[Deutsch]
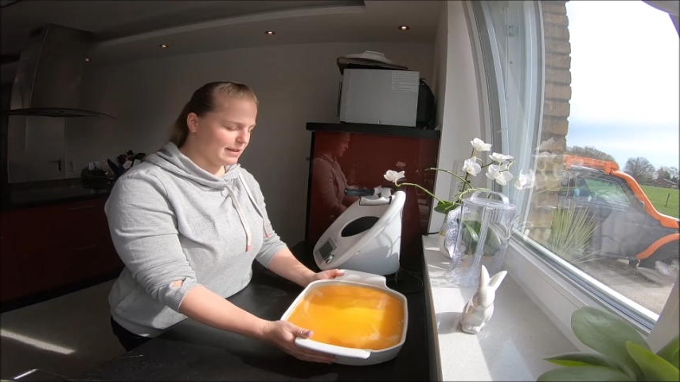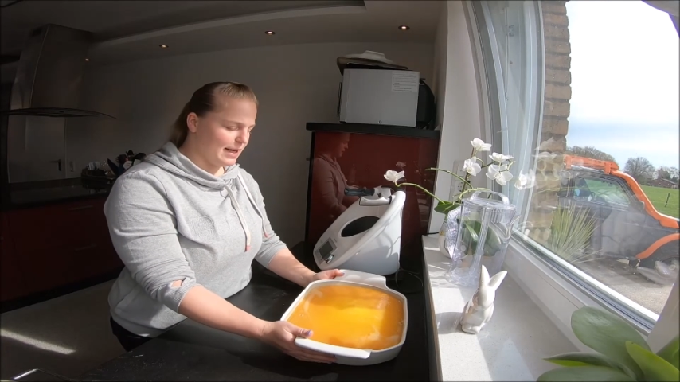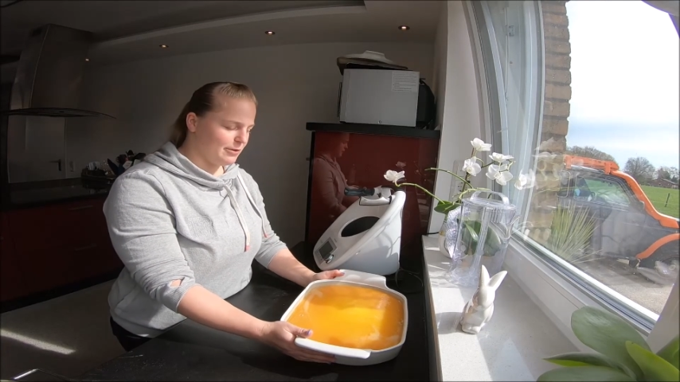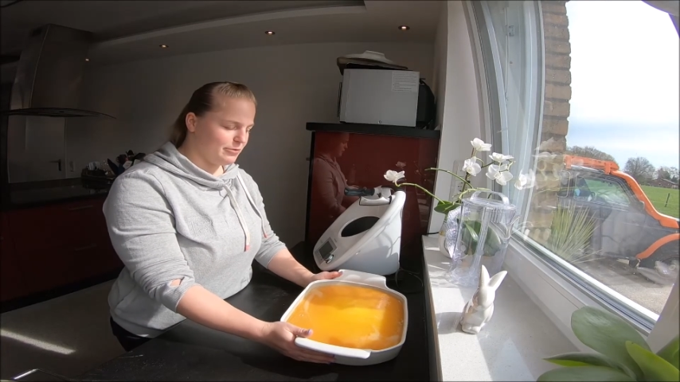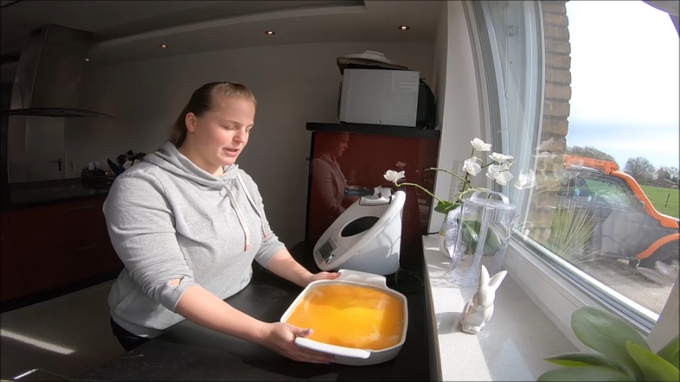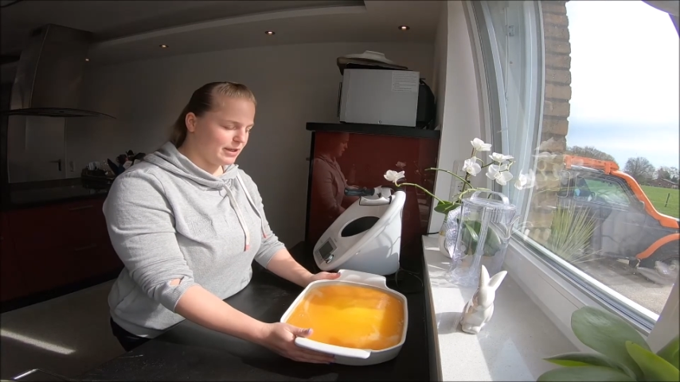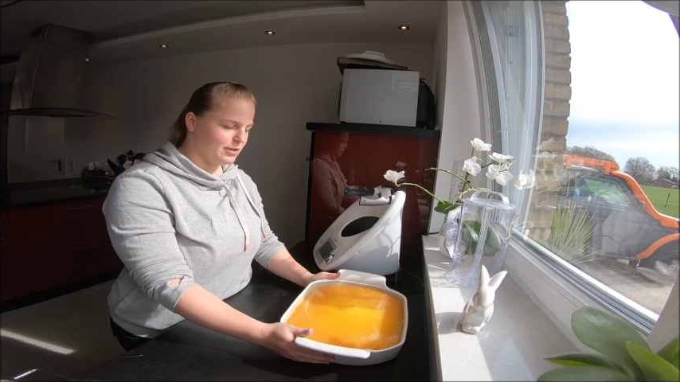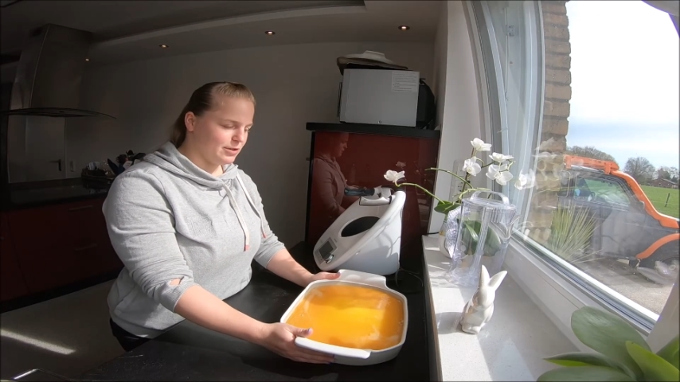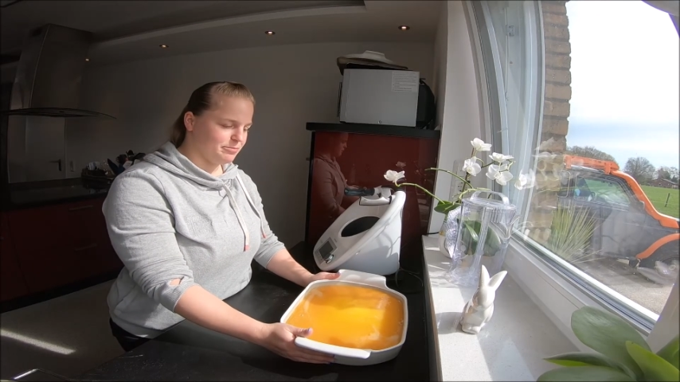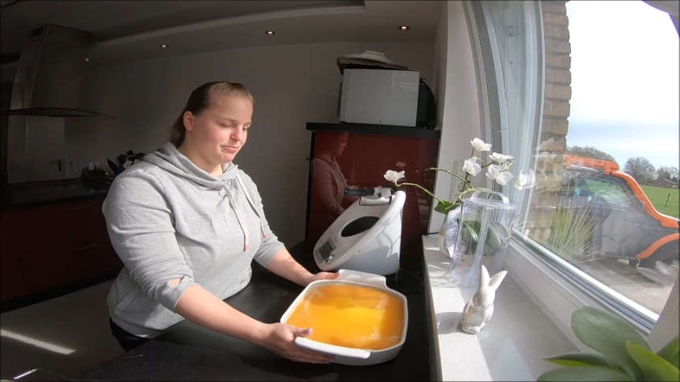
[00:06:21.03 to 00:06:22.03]
einfach
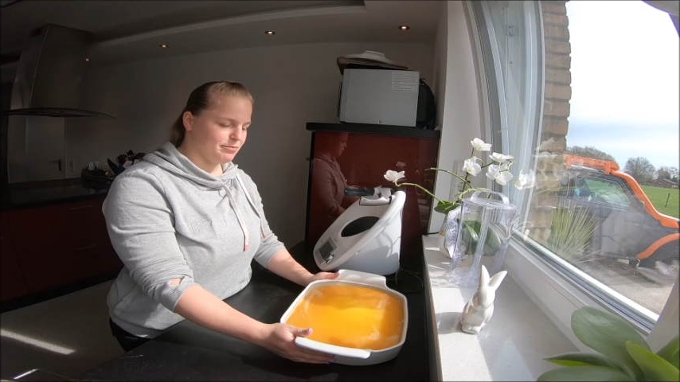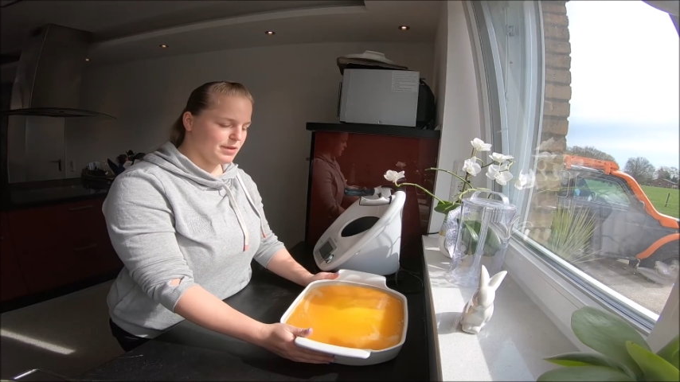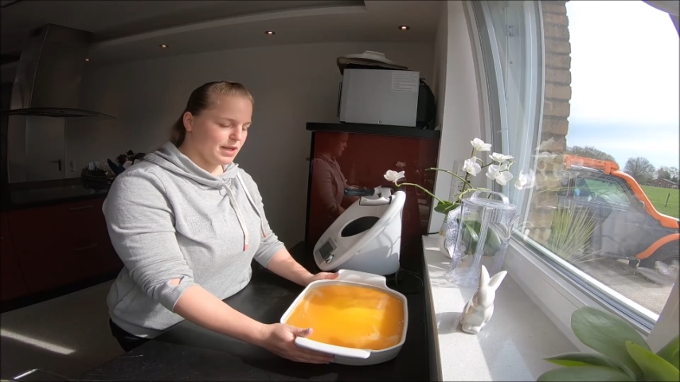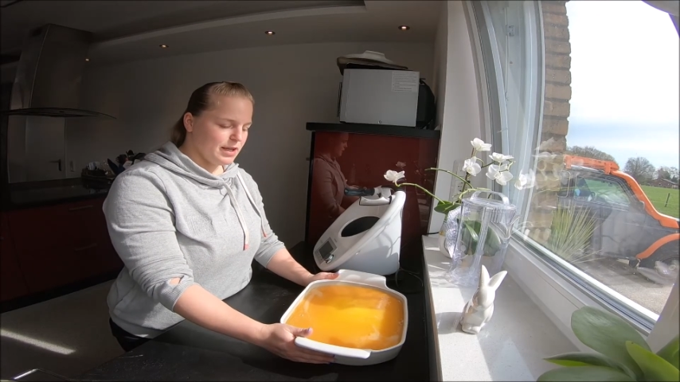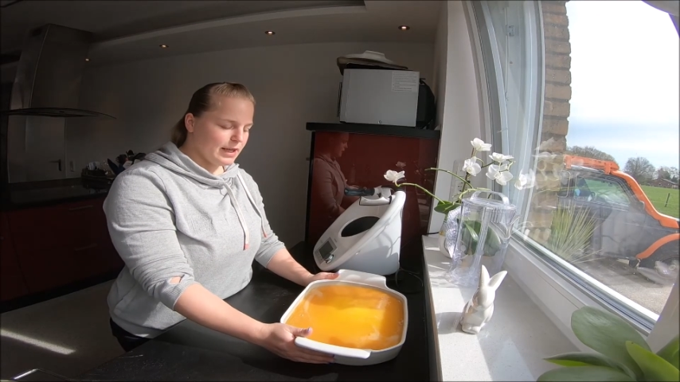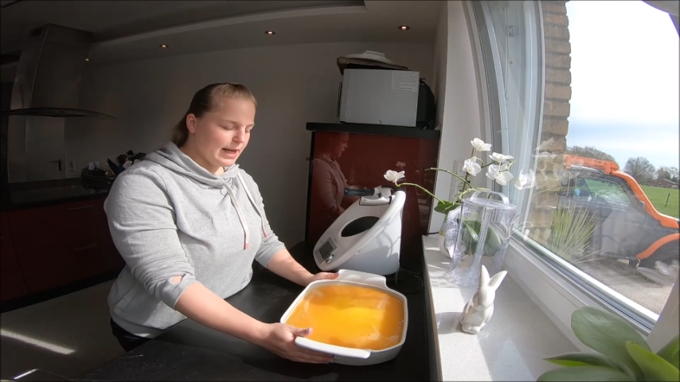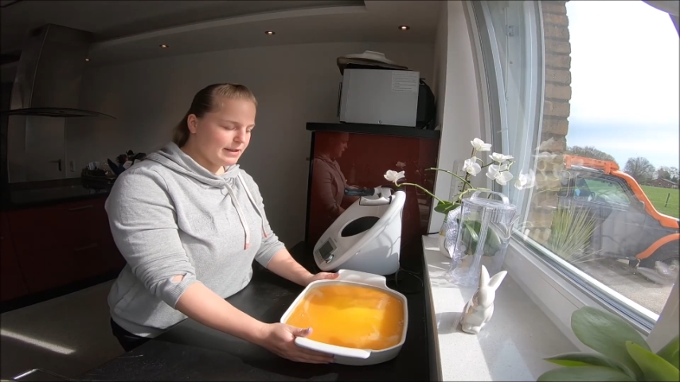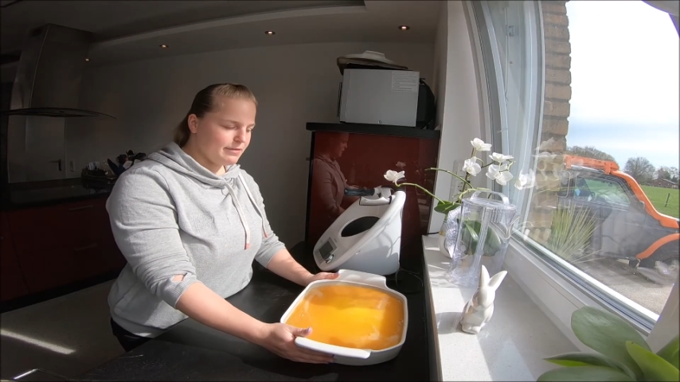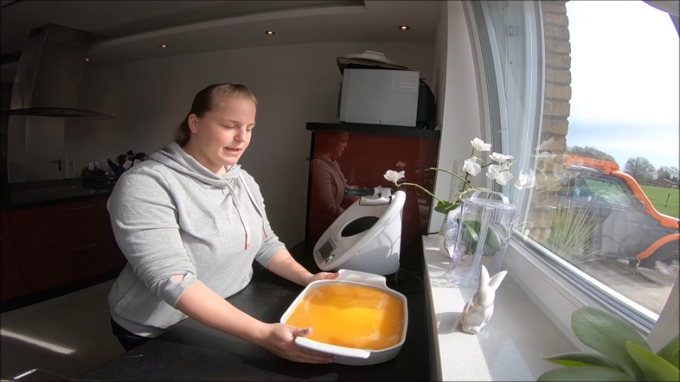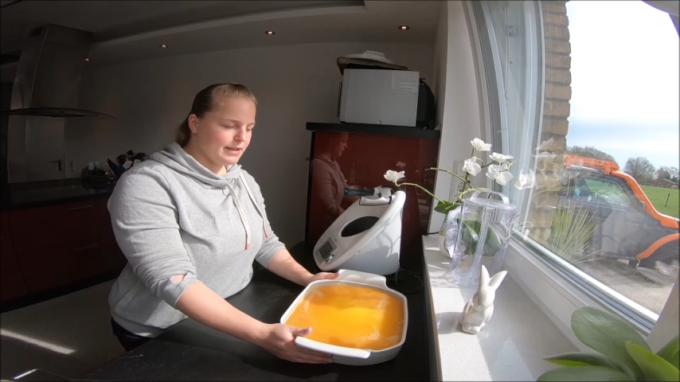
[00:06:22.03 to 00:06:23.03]
ähm,
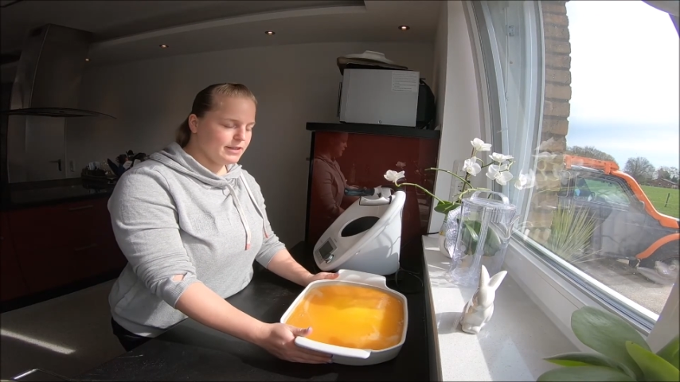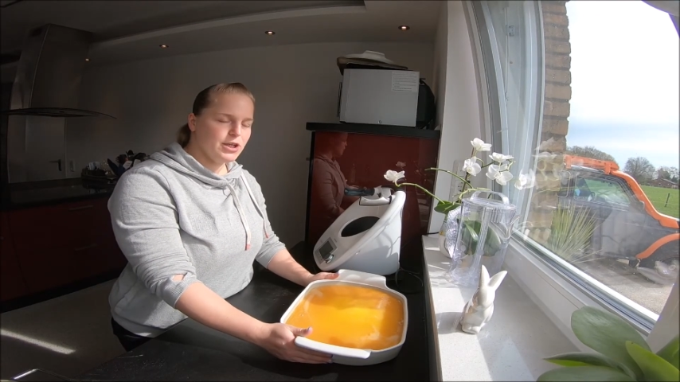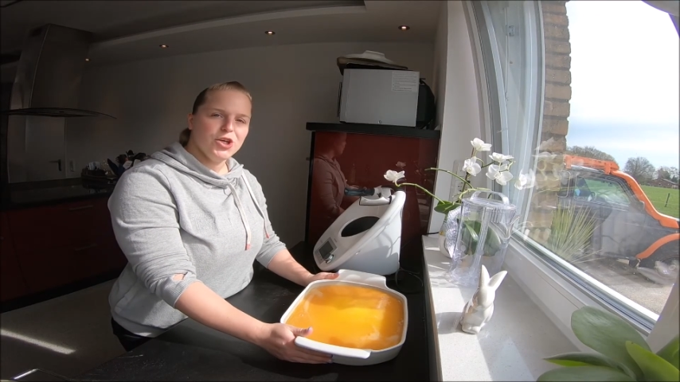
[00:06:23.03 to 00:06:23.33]
kalt werden.